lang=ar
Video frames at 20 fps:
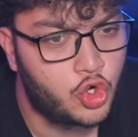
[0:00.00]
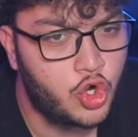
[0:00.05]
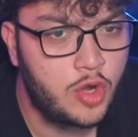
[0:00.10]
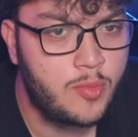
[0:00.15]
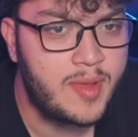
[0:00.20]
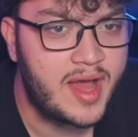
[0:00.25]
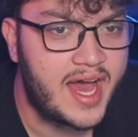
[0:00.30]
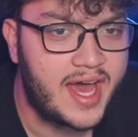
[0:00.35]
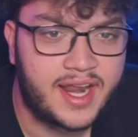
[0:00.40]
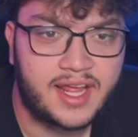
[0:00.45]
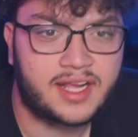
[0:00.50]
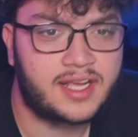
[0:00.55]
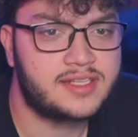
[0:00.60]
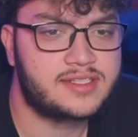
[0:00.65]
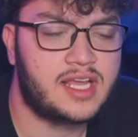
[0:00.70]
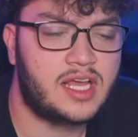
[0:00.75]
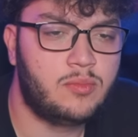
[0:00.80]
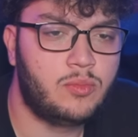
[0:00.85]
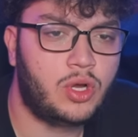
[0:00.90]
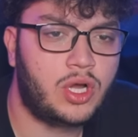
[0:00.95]
كل ما
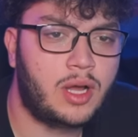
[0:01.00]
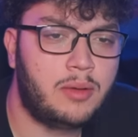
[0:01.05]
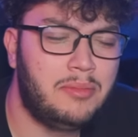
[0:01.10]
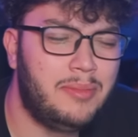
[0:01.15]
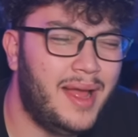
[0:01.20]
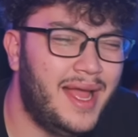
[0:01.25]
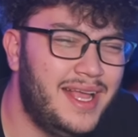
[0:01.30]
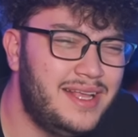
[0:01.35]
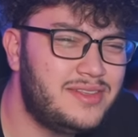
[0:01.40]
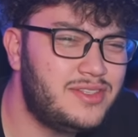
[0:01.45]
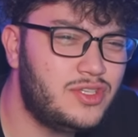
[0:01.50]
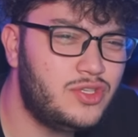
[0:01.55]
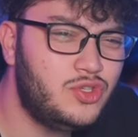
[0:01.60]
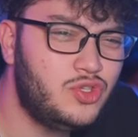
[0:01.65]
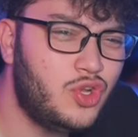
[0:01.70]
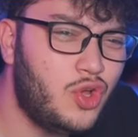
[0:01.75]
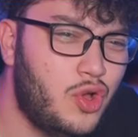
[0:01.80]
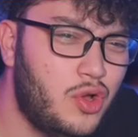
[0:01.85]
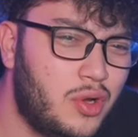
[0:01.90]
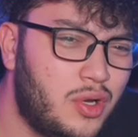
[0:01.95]
اركز على المقابل بحس
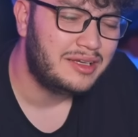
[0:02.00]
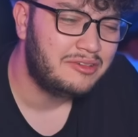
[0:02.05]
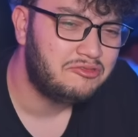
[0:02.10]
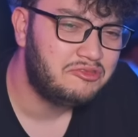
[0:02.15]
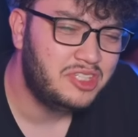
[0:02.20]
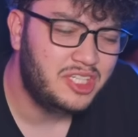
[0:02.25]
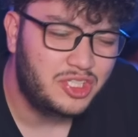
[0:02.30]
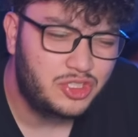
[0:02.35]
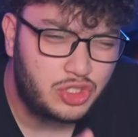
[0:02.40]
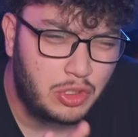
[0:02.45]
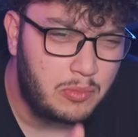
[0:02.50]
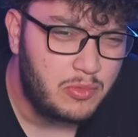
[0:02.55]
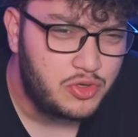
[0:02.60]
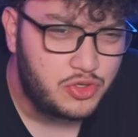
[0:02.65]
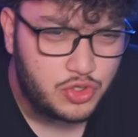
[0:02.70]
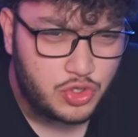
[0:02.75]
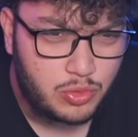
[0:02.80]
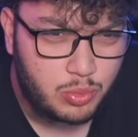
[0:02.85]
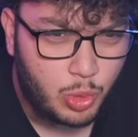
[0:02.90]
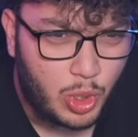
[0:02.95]
انه في عنده
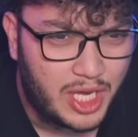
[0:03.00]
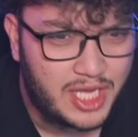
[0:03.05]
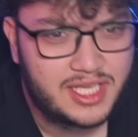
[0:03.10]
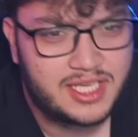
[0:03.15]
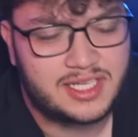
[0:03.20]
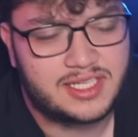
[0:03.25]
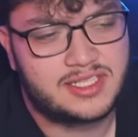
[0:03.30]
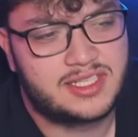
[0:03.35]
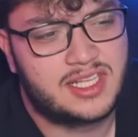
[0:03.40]
ميول معينه